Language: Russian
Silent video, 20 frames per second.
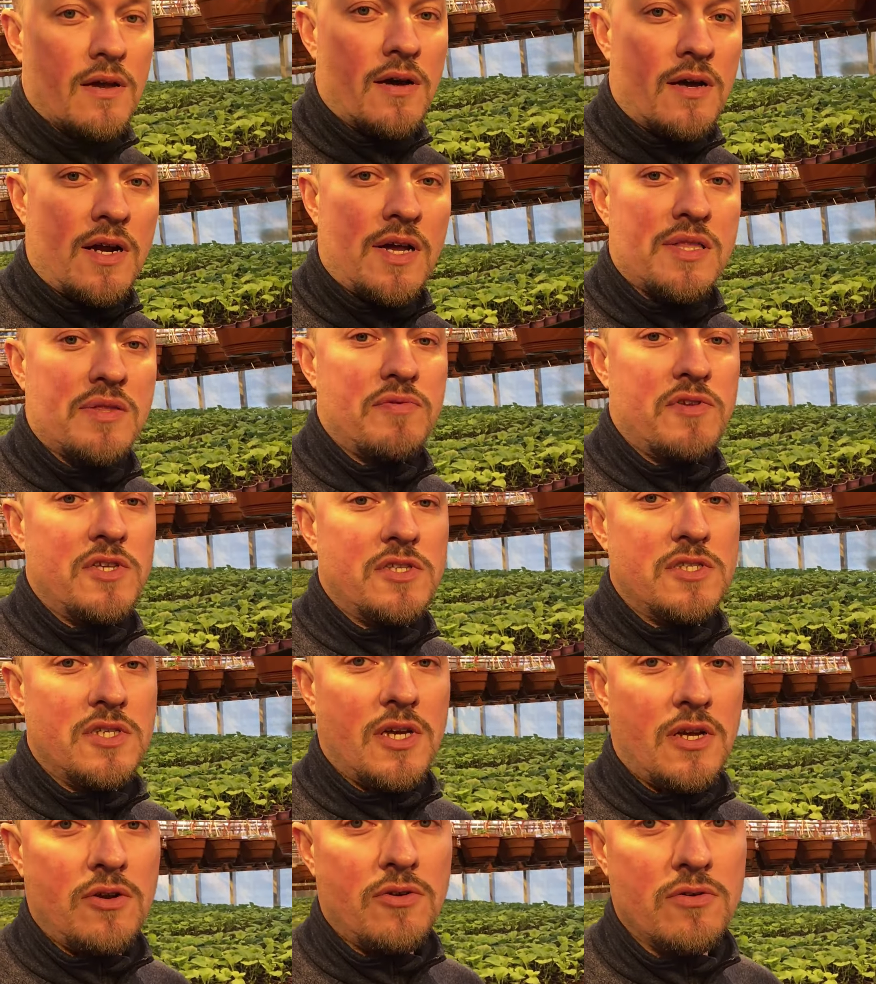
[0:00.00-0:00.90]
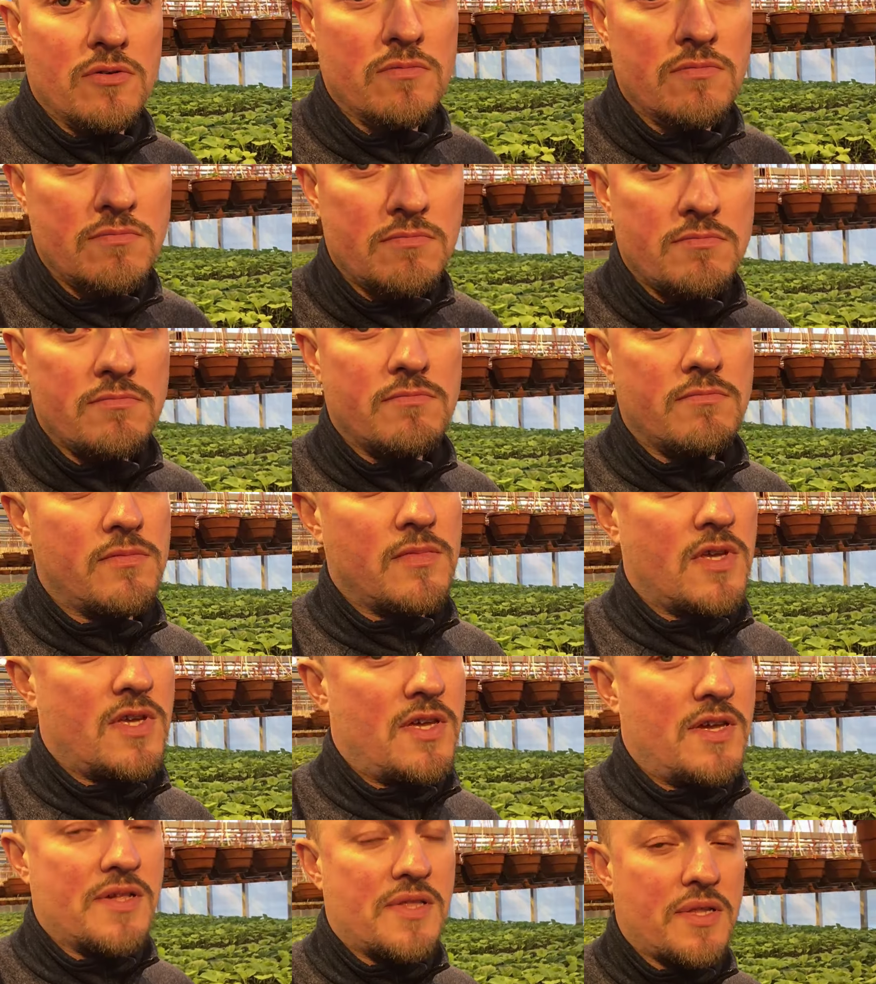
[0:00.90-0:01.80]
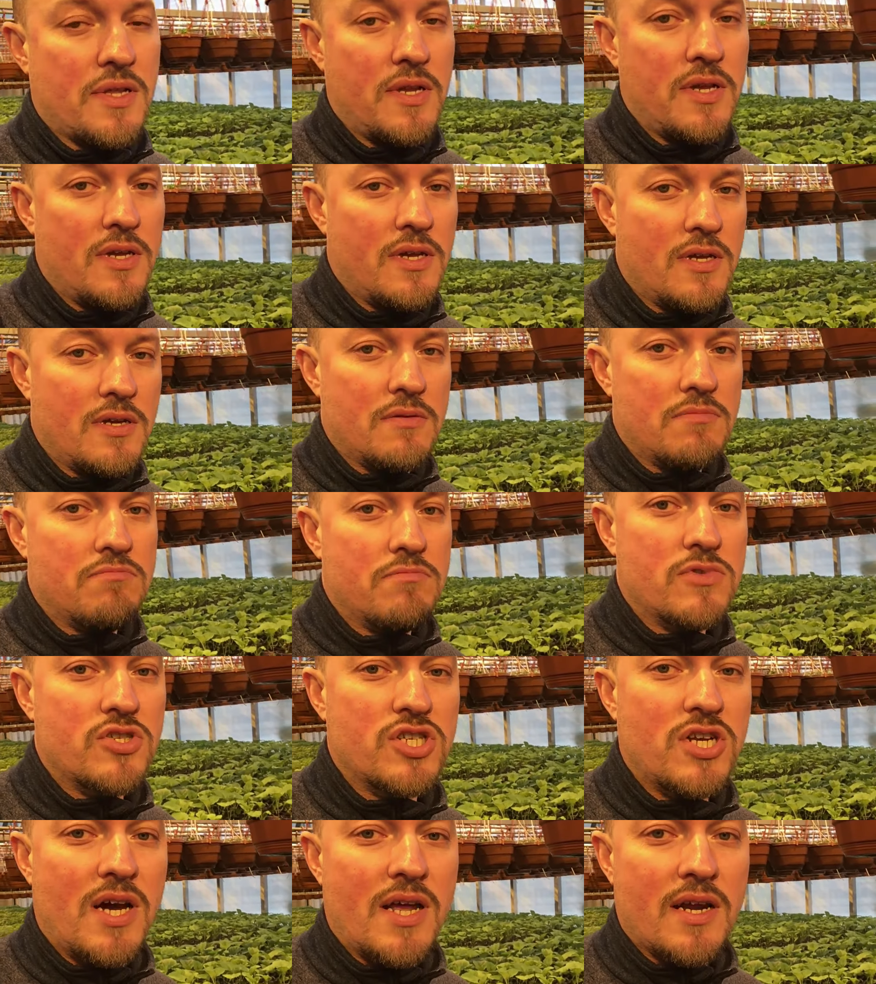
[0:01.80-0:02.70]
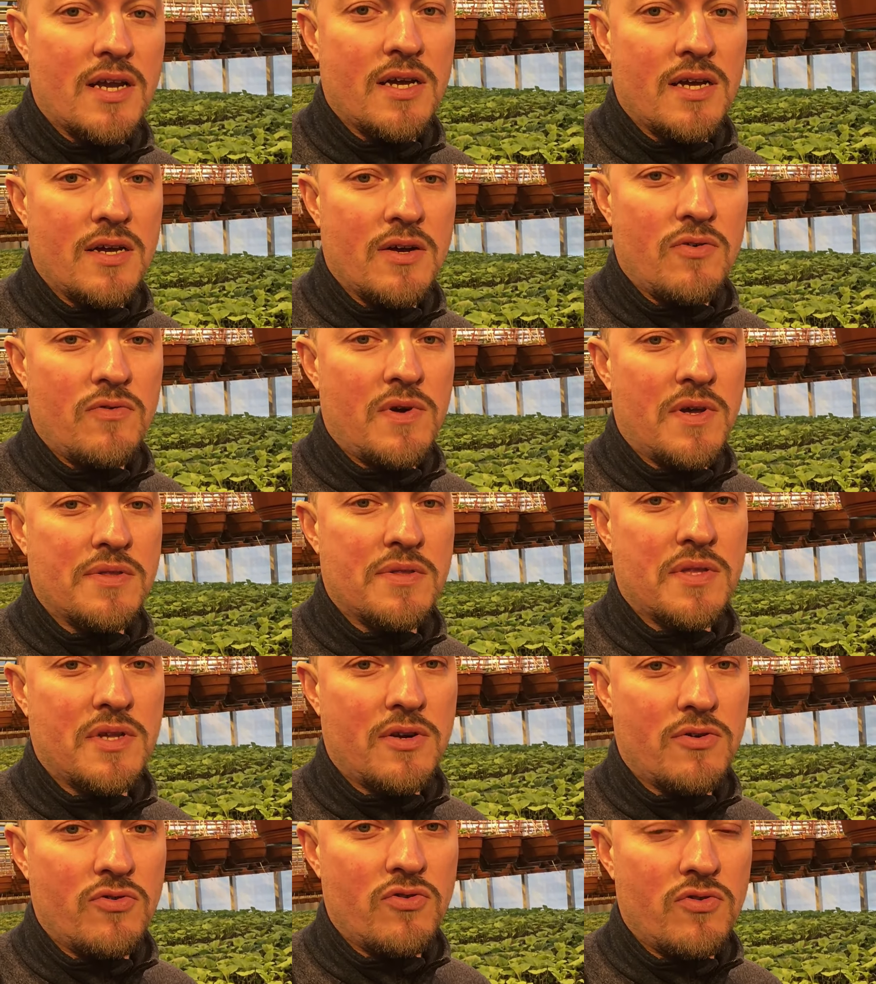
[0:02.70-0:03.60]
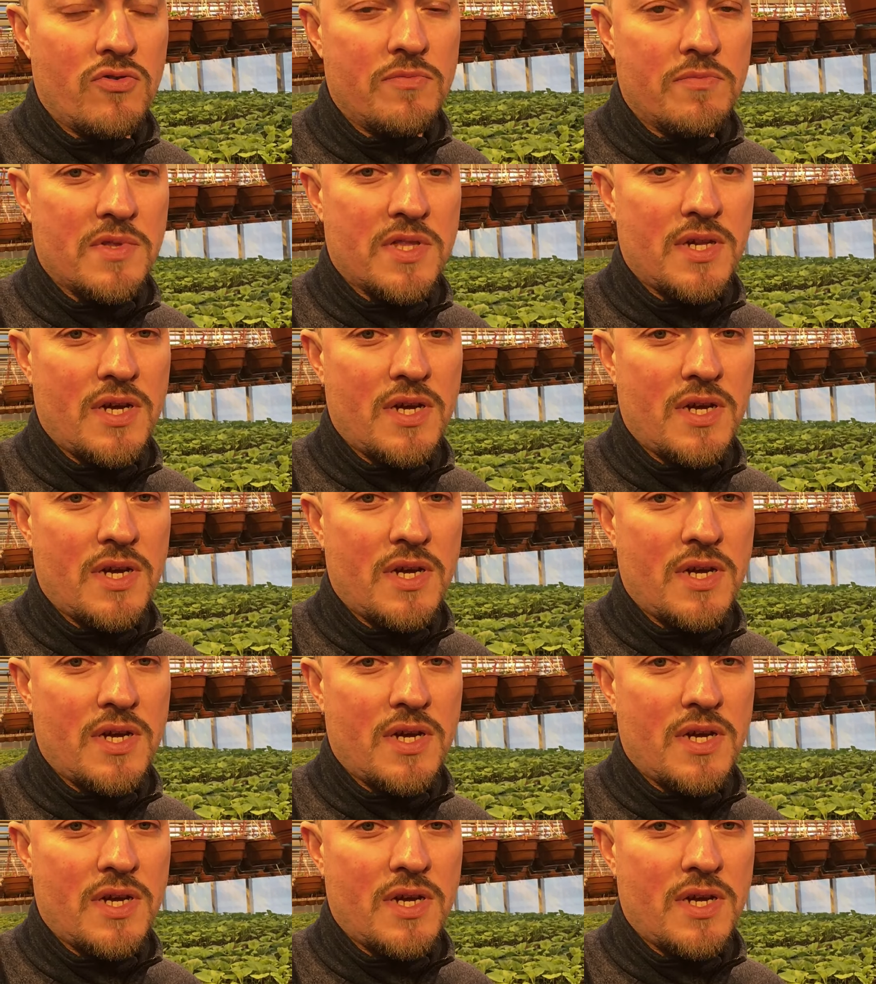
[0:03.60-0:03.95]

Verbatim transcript: Раз в неделю, если жарко у вас в торговом